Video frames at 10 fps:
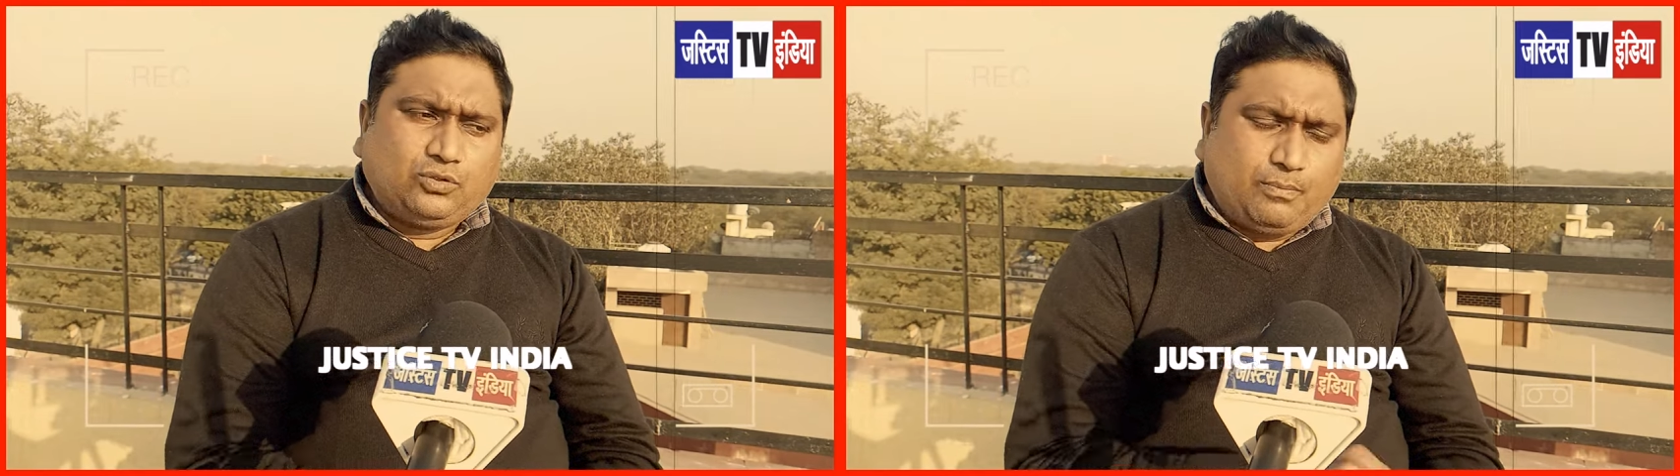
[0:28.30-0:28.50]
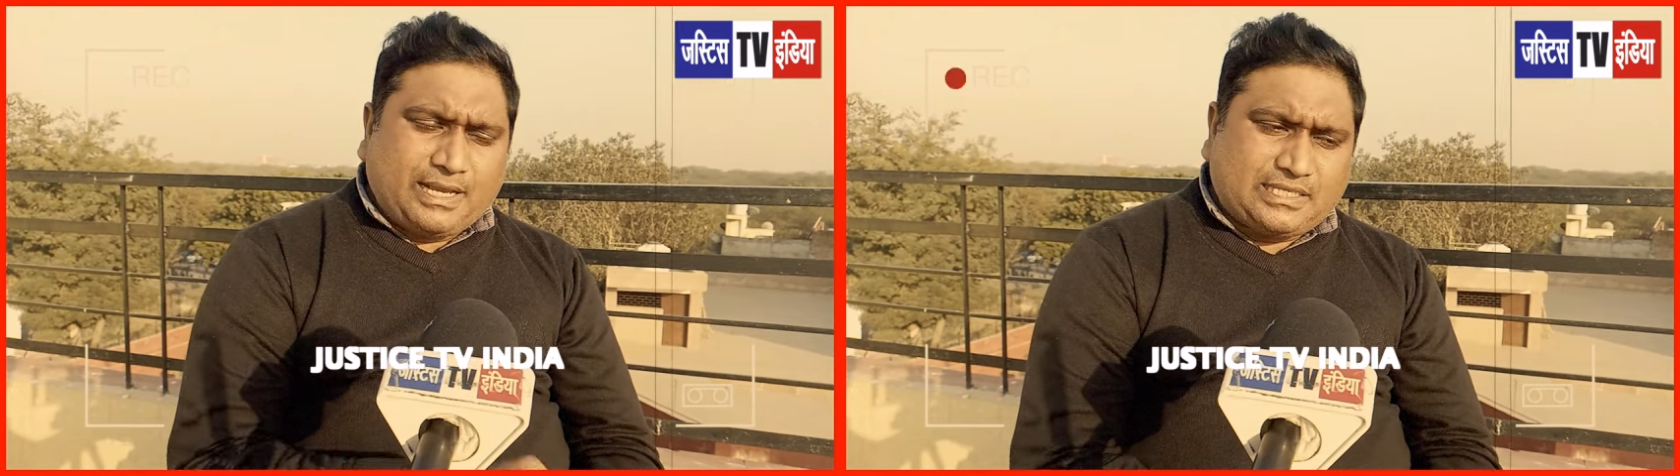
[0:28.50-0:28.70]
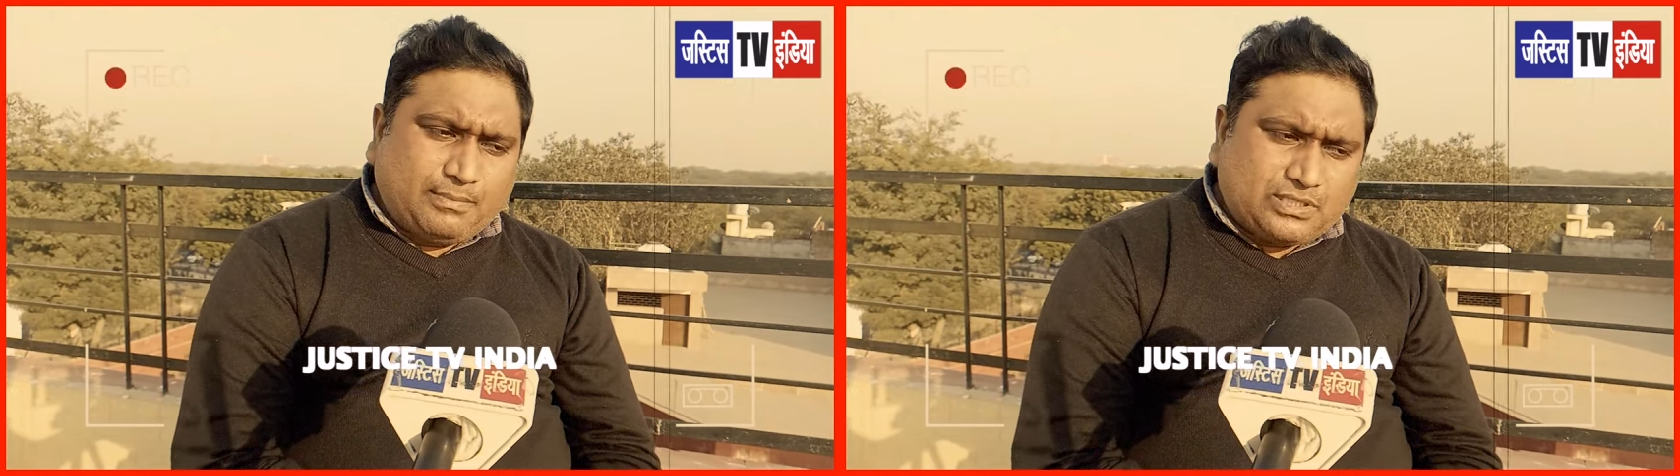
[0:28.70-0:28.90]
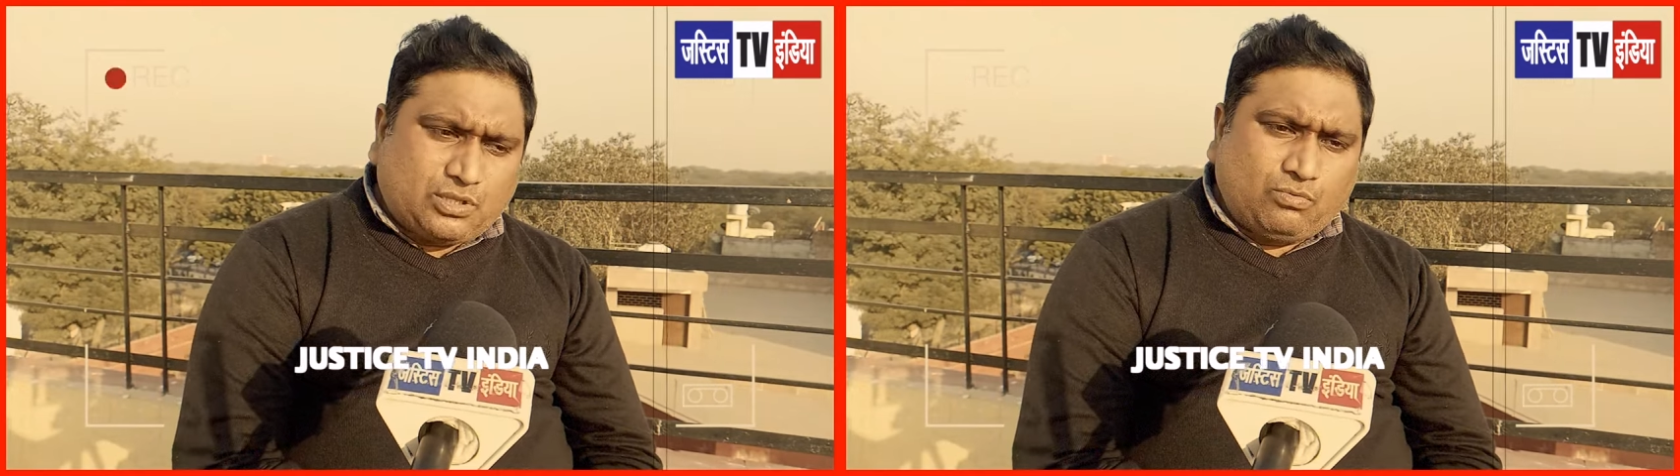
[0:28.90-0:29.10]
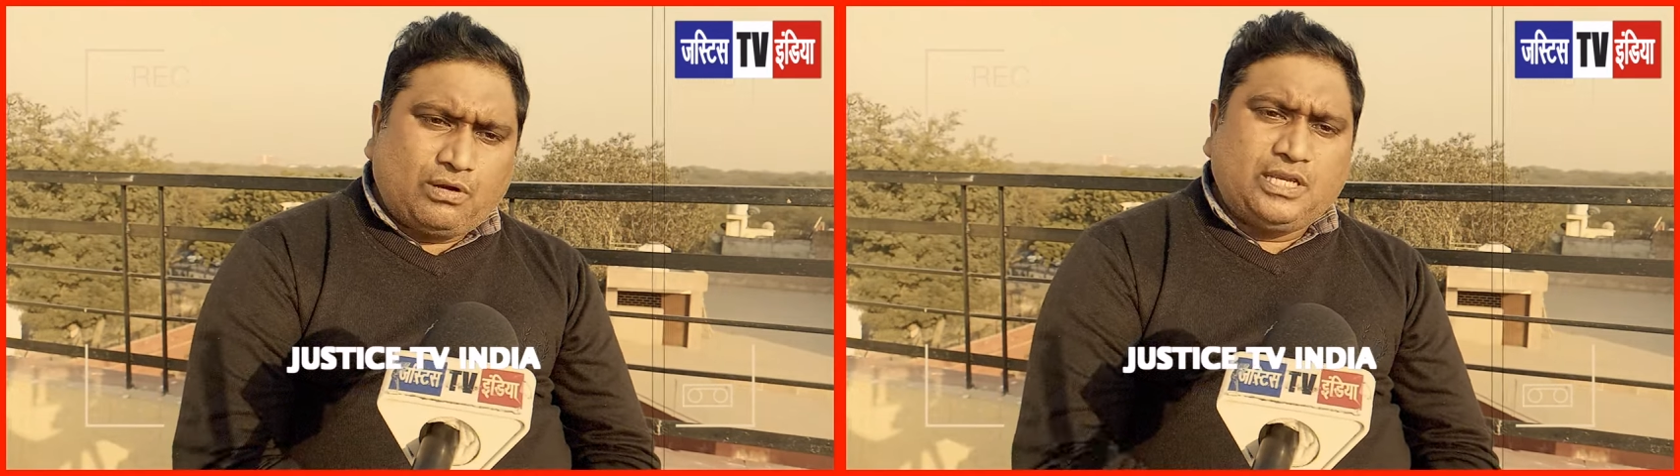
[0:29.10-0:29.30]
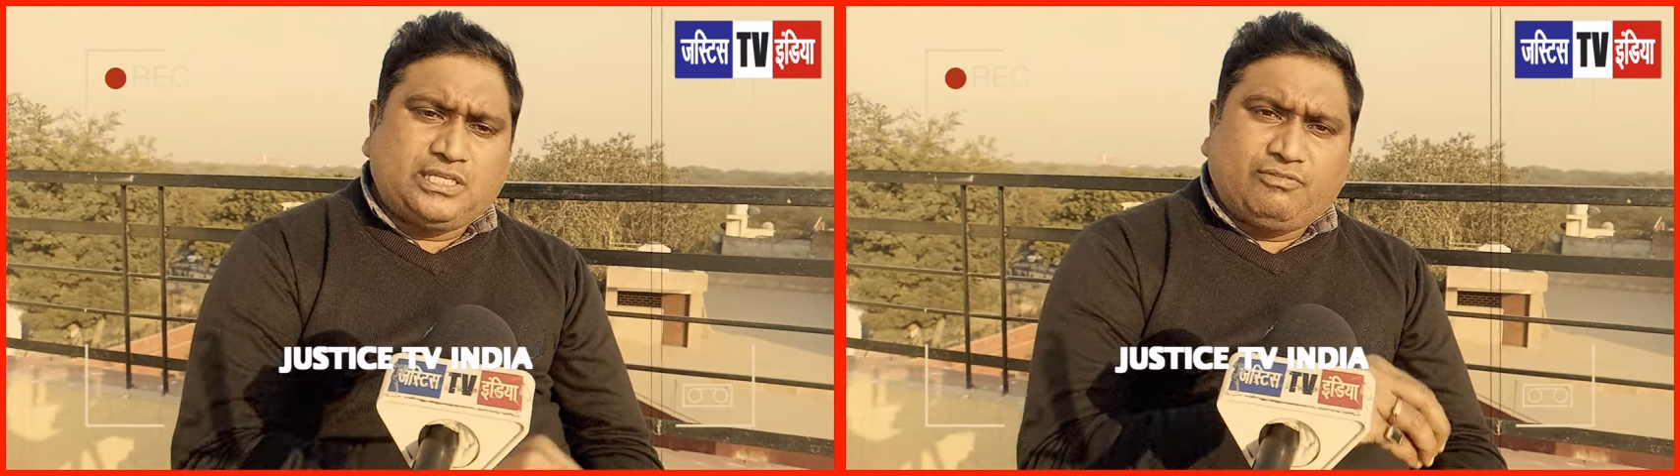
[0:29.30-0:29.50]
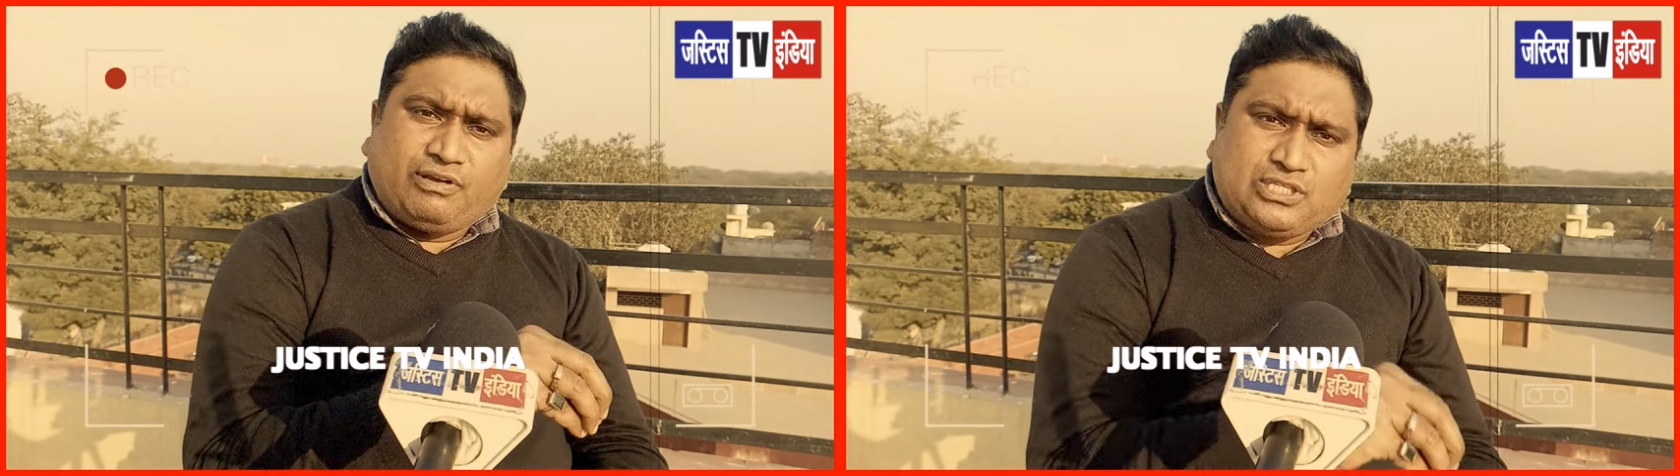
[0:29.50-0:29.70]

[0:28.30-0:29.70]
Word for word: तो मैं समझता हूँ इसी